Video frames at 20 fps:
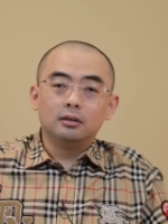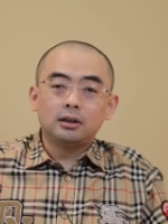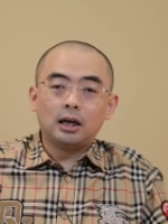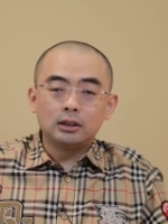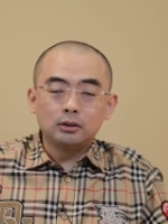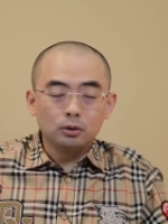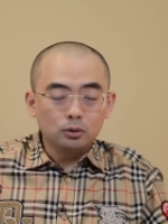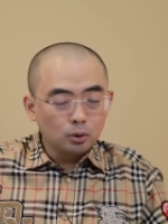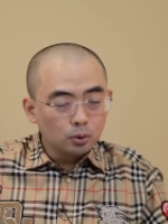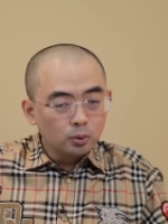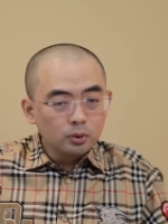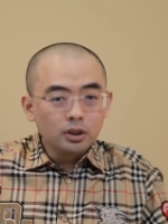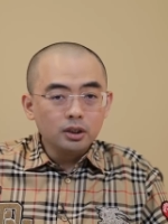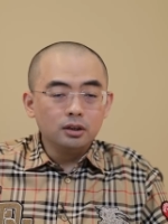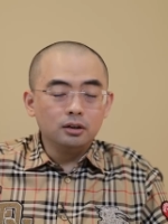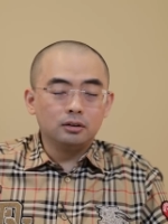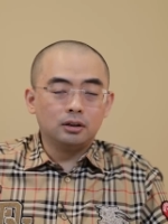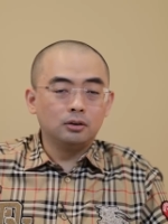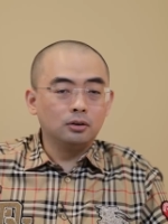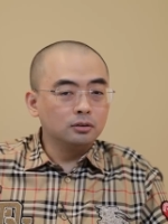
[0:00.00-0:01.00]
他都有录
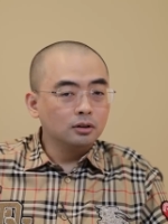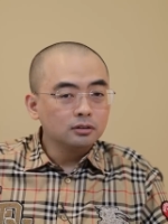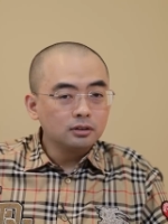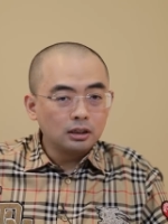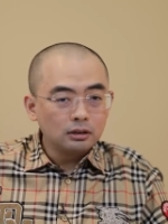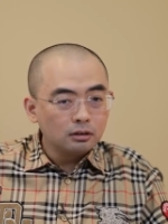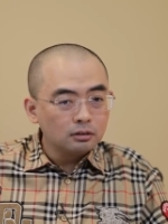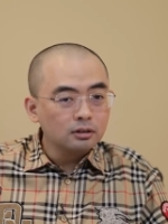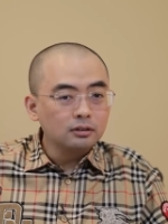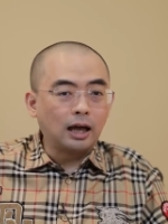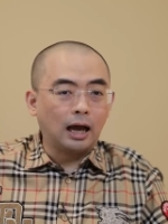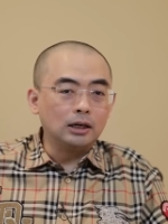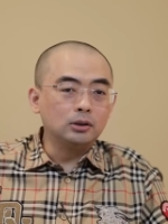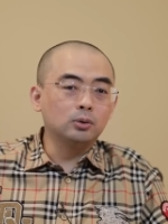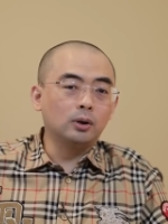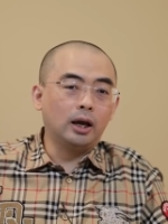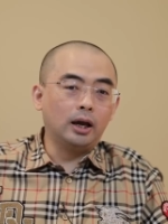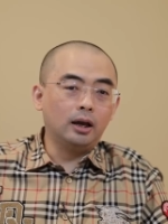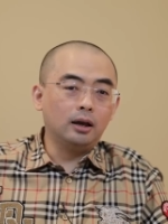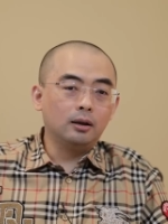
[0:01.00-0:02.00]
音，他都能他都能拿
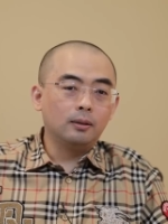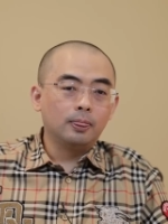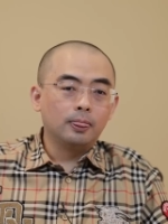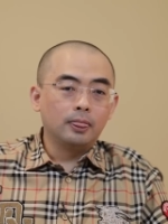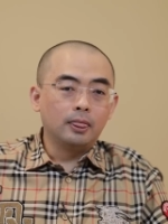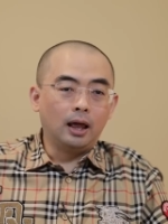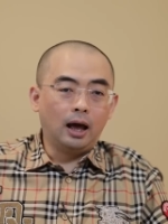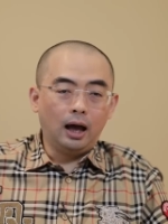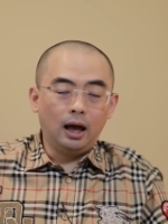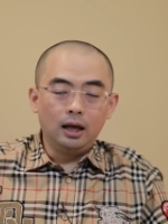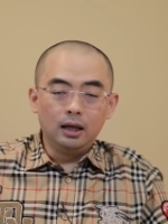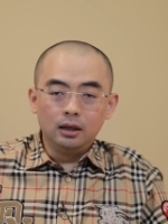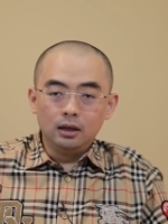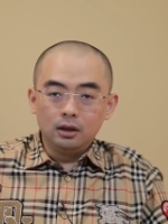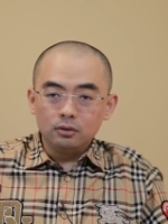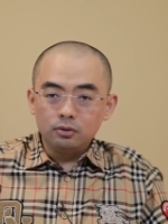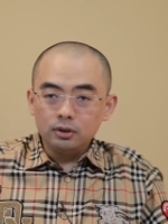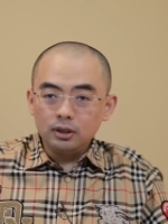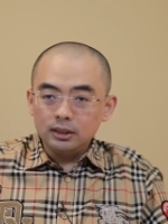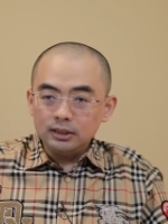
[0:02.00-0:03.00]
出来啊。
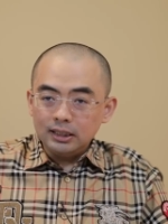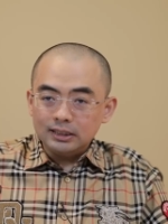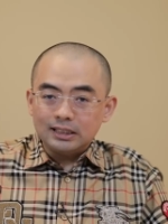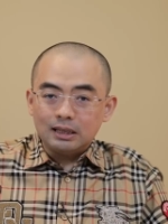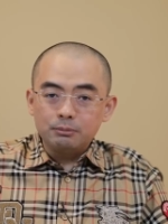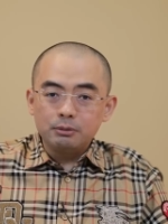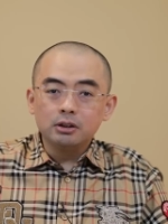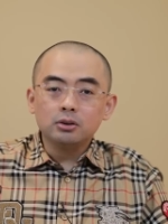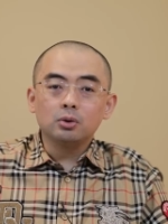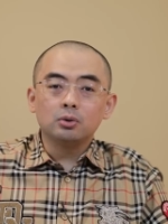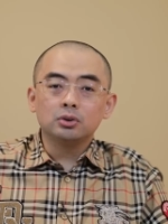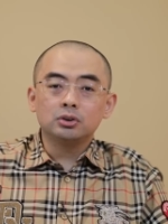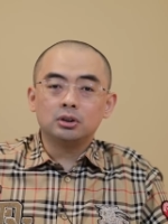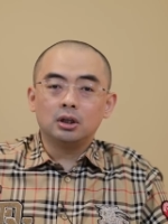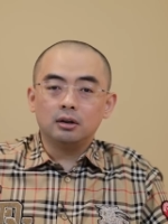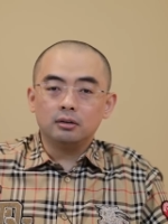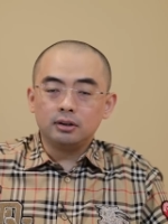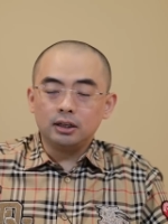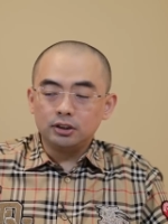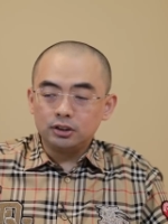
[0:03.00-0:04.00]
所以呢，叶简明同志
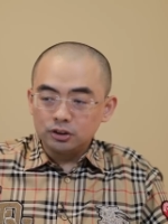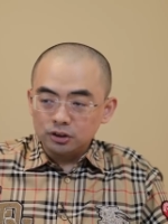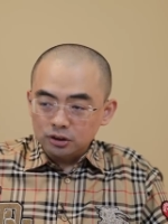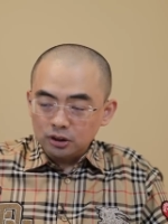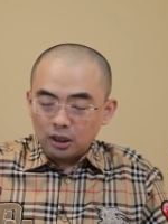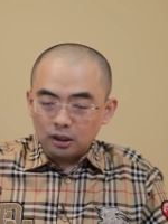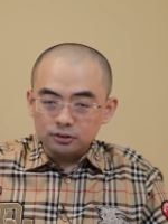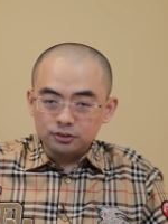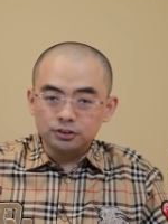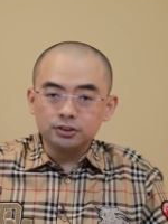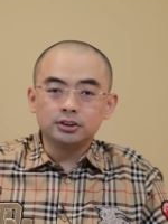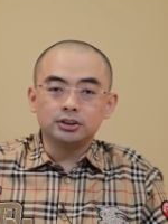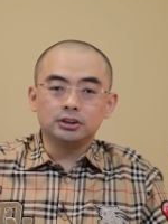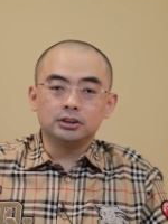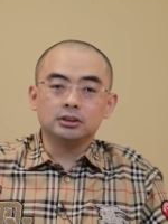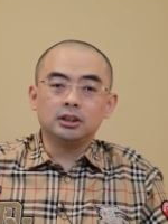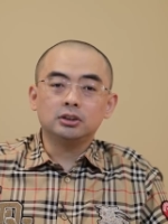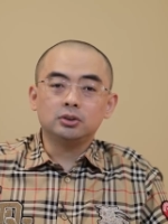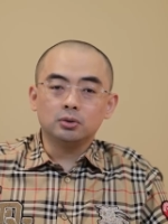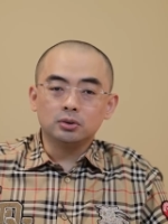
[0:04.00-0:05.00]
呢，在知道自
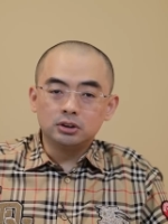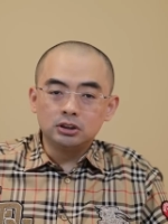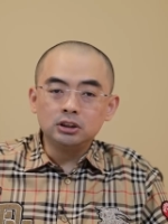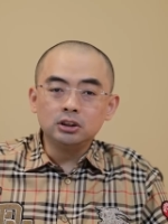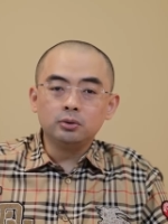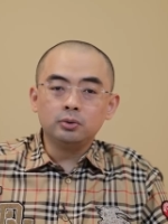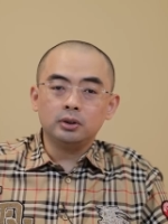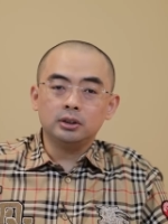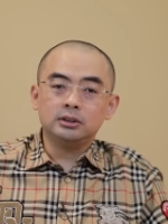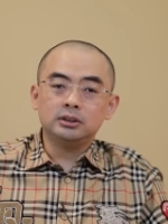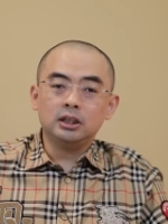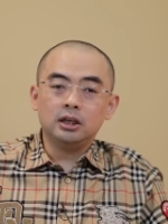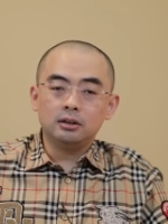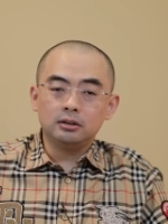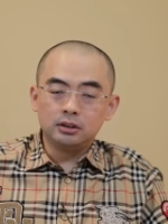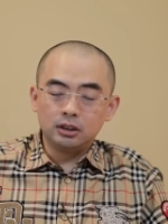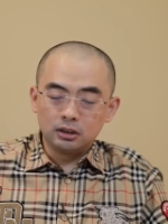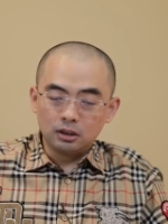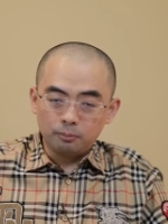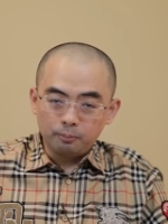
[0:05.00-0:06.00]
己呢有机会
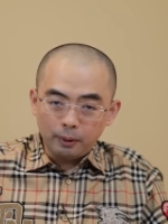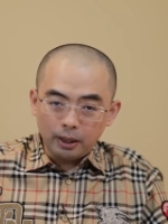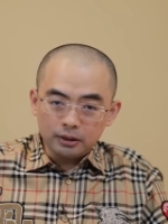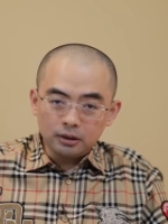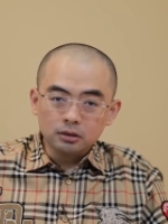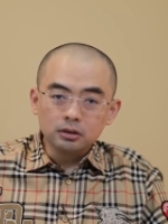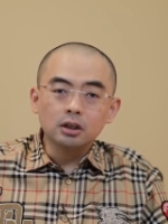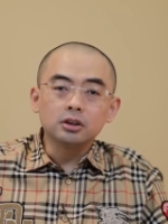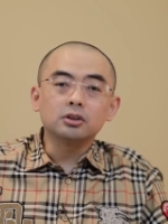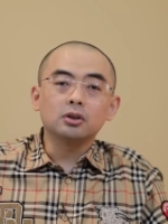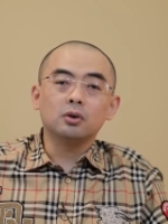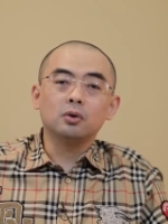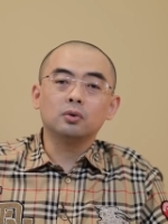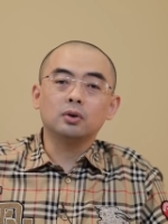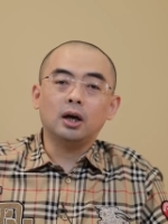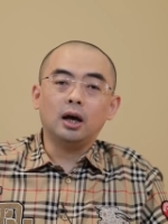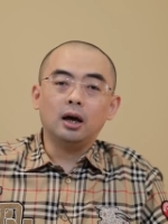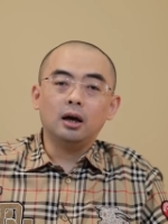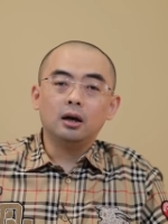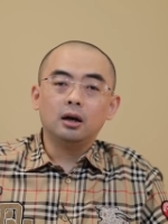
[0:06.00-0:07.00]
见这个拜登的时候
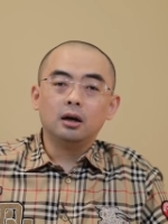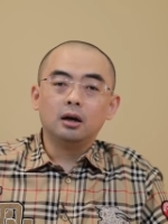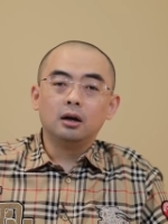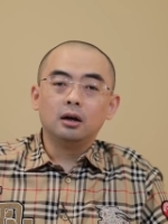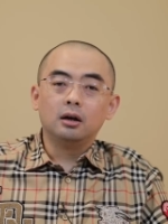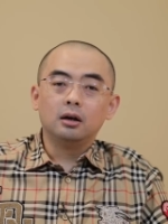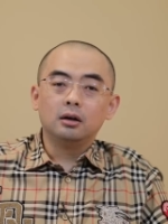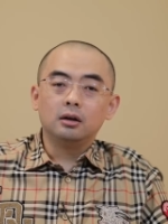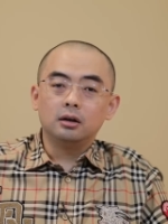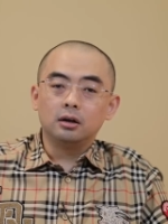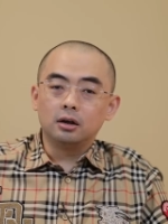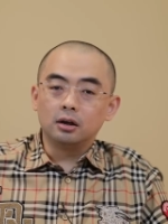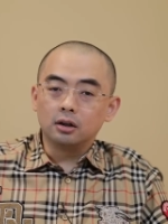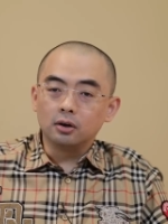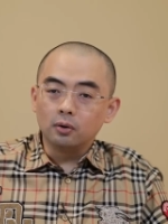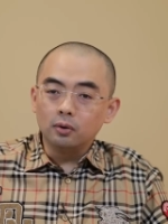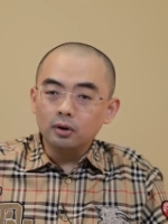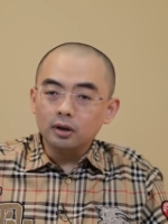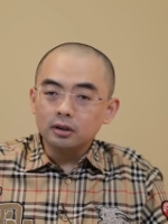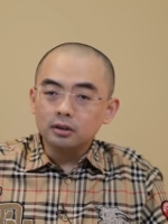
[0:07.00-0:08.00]
呢，
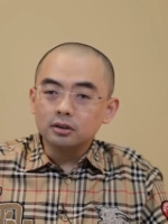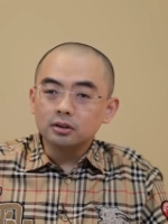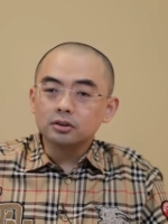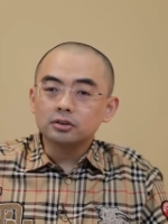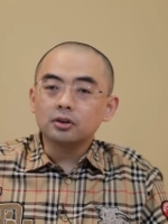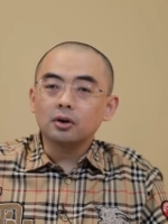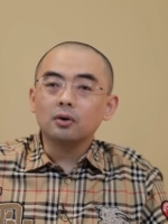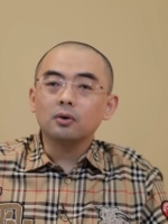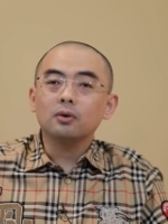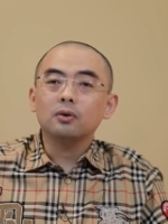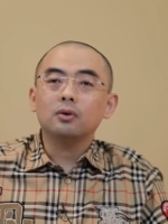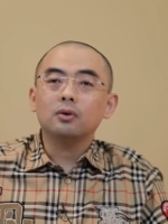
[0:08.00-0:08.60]
留了一手，